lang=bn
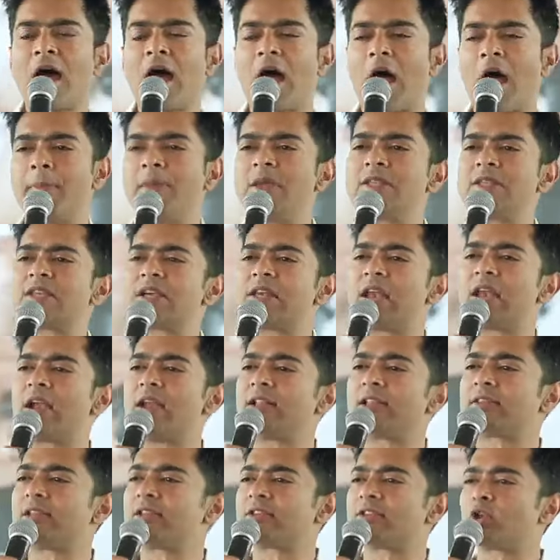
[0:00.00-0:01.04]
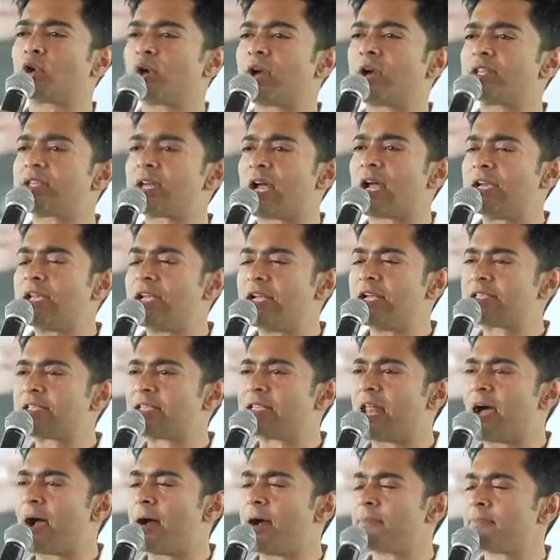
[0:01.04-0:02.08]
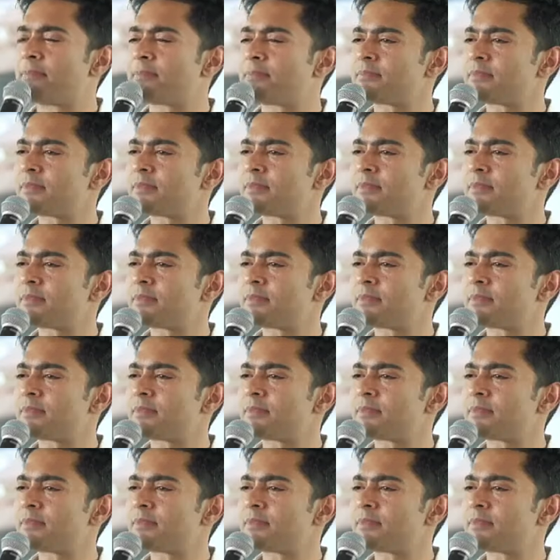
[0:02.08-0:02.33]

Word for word: আমি জেলা নেতৃত্বকে জানিয়েছিলাম